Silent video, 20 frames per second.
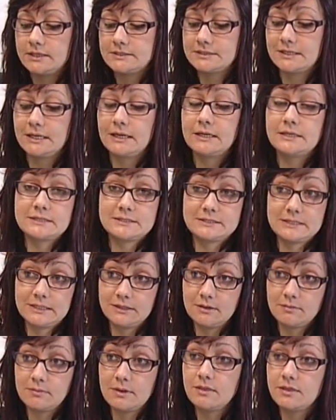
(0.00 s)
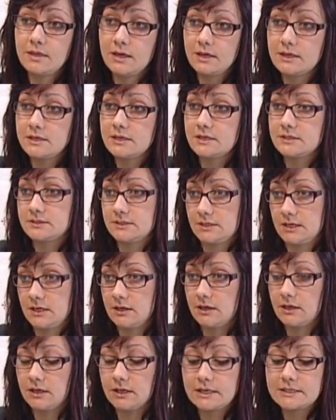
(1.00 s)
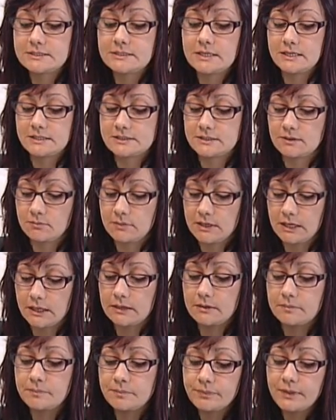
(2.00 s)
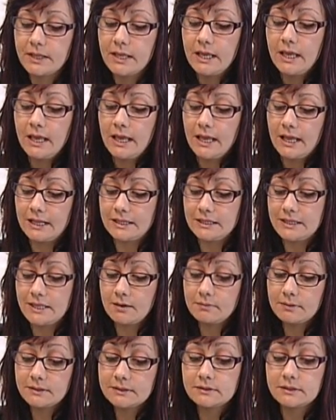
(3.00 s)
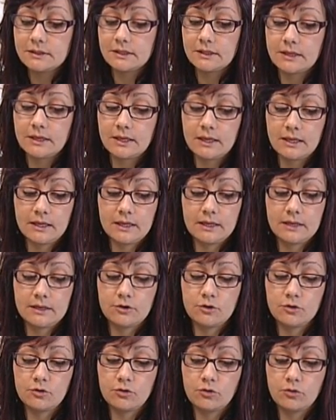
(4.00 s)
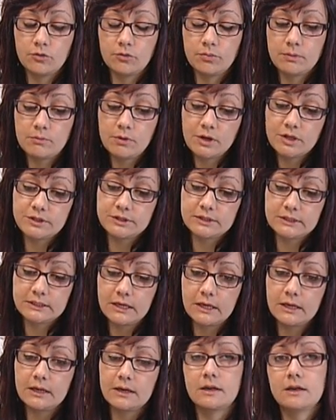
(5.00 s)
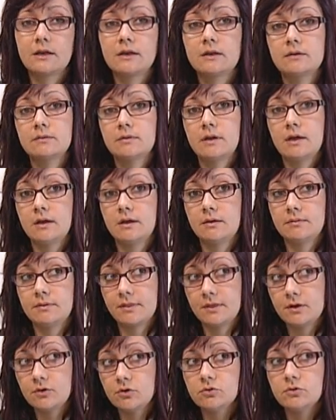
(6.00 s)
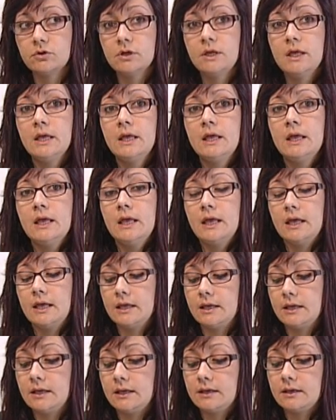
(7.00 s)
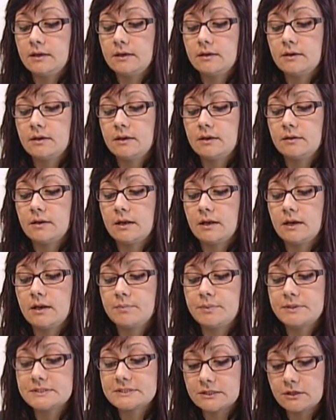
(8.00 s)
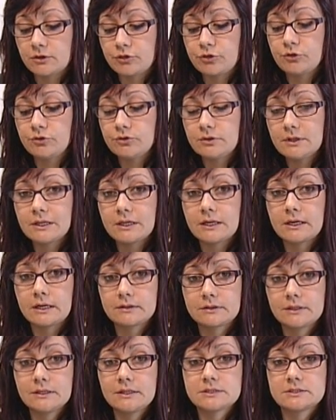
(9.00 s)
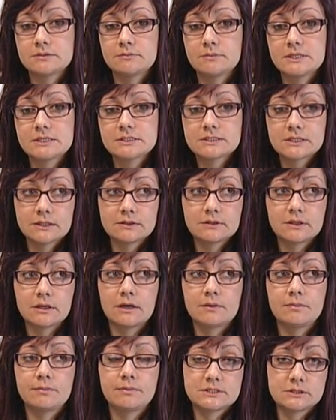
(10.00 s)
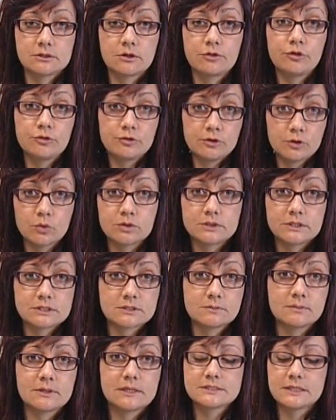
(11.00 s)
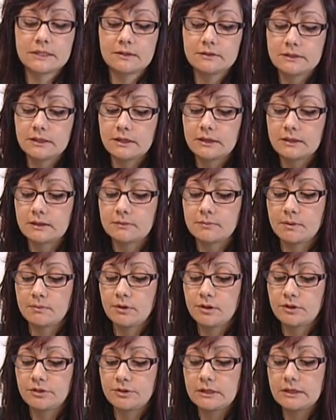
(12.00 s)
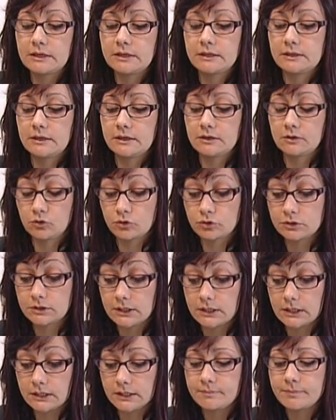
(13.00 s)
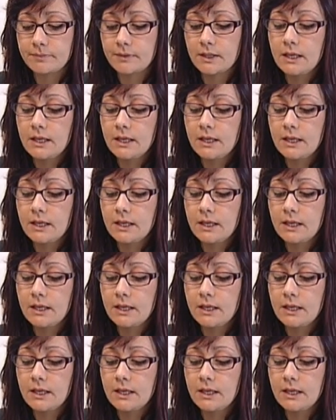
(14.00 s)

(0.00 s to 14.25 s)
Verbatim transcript: será a las siete y media y será en la iglesia de San Miguel. El día 20 eh, nos vamos a acercar a, Badajoz eh, a la presentación del cartel de Semana Santa, a la presentación de nuestra Semana Santa. Vamos a hacerla en el corte inglés,